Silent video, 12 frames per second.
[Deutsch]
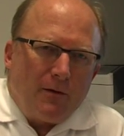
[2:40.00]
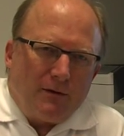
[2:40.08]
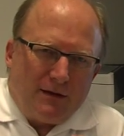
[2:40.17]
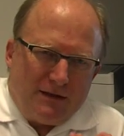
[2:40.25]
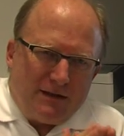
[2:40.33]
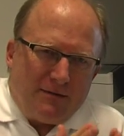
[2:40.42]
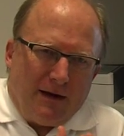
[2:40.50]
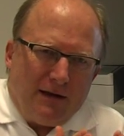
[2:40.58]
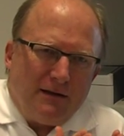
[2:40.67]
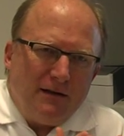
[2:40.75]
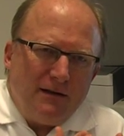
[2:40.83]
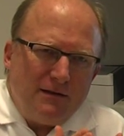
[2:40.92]
Und das
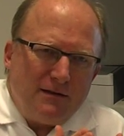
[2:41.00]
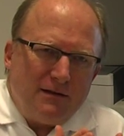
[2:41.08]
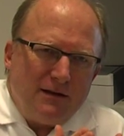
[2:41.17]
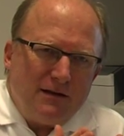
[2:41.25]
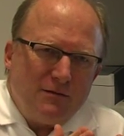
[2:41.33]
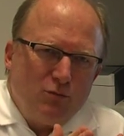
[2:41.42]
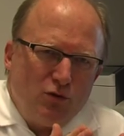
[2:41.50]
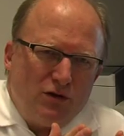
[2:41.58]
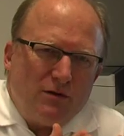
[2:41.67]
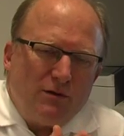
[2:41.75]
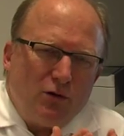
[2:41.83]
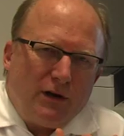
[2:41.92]
Zweite ist, es muss
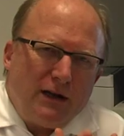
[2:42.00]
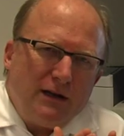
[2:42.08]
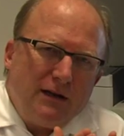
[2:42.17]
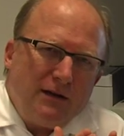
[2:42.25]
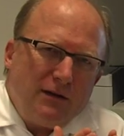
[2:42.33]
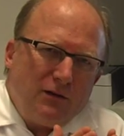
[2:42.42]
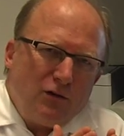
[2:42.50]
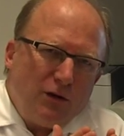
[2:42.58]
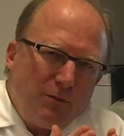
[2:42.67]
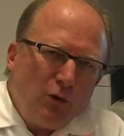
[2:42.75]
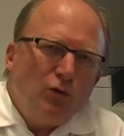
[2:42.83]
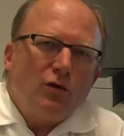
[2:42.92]
aber noch eine
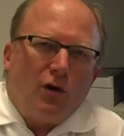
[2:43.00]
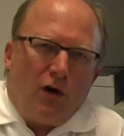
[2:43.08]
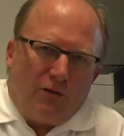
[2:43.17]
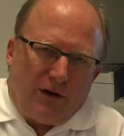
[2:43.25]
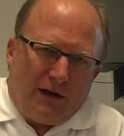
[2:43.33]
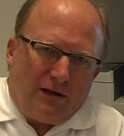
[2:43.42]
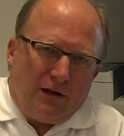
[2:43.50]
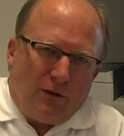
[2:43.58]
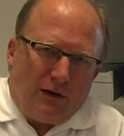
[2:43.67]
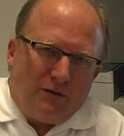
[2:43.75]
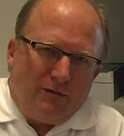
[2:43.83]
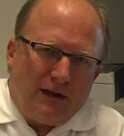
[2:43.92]
Durchblutung
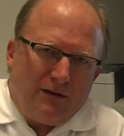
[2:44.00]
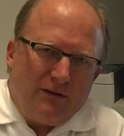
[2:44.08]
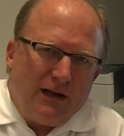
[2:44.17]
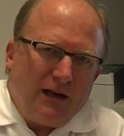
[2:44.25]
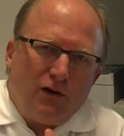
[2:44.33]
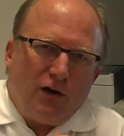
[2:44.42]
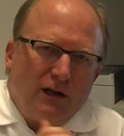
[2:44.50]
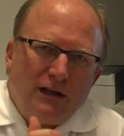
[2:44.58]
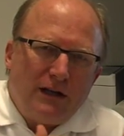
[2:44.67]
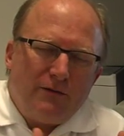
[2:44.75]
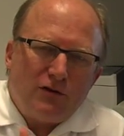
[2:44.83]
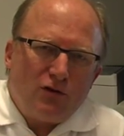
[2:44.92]
aufrechterhalten werden, weil er kann
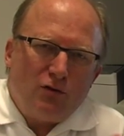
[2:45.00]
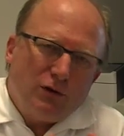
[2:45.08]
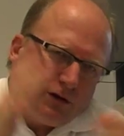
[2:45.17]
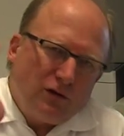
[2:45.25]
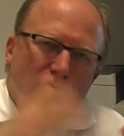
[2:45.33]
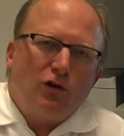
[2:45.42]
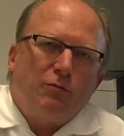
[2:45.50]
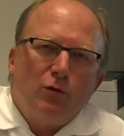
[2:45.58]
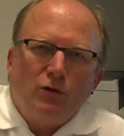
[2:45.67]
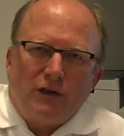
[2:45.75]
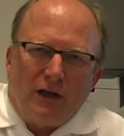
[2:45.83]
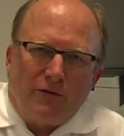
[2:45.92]
nicht einfach sagen, gut, dann
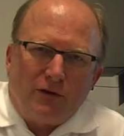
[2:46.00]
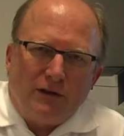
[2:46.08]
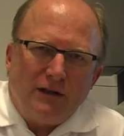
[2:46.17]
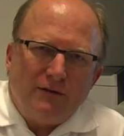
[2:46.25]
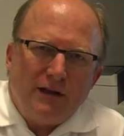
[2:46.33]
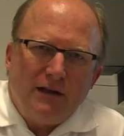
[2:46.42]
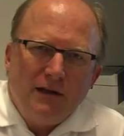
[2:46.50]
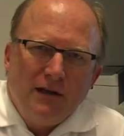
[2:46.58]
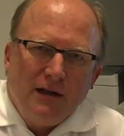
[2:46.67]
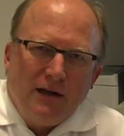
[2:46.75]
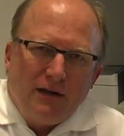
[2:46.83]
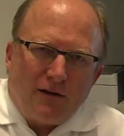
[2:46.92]
durchblute ich einfach nicht, weil
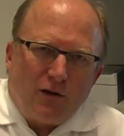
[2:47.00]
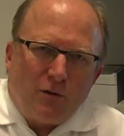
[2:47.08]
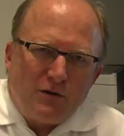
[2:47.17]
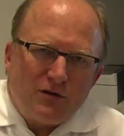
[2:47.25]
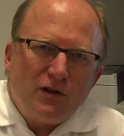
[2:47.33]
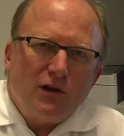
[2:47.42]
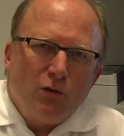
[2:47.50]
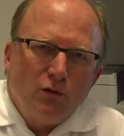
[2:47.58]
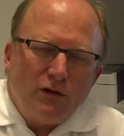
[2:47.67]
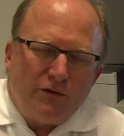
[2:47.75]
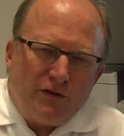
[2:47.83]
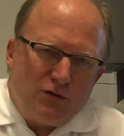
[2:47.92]
dann kommt es zu einer
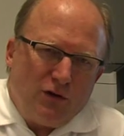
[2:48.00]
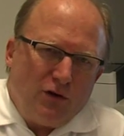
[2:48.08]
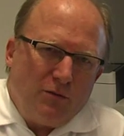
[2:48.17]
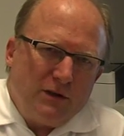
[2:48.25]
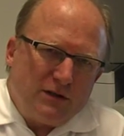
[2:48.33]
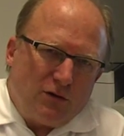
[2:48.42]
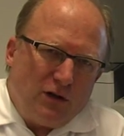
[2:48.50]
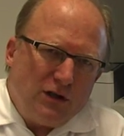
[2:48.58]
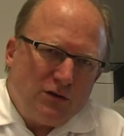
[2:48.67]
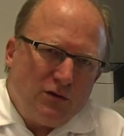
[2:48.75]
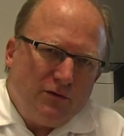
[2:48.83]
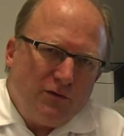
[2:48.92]
Unterversorgung mit
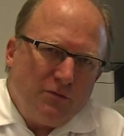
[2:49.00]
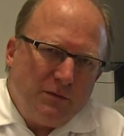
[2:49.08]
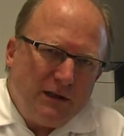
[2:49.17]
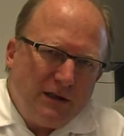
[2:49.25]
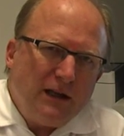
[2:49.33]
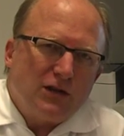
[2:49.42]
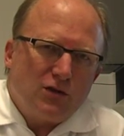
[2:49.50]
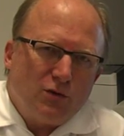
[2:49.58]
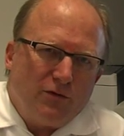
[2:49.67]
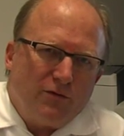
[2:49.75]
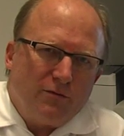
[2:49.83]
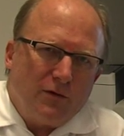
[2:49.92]
Sauerstoff und mit
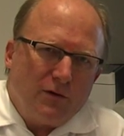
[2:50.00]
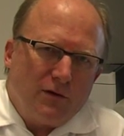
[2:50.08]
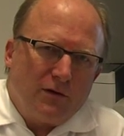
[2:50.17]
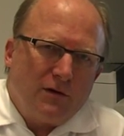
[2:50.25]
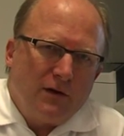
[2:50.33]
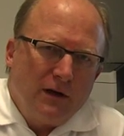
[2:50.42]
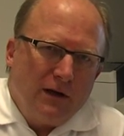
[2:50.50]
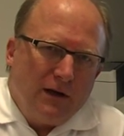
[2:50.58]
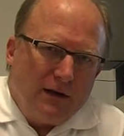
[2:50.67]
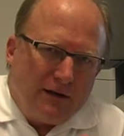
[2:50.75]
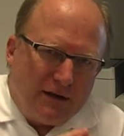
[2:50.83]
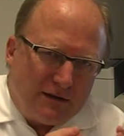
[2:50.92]
Nährstoffen. Und
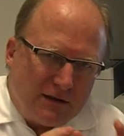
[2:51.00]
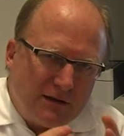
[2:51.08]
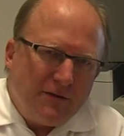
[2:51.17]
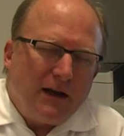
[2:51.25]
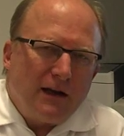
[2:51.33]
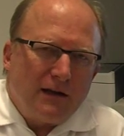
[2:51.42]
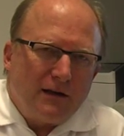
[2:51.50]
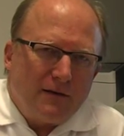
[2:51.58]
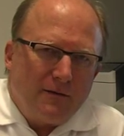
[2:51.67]
das ist gefährlich.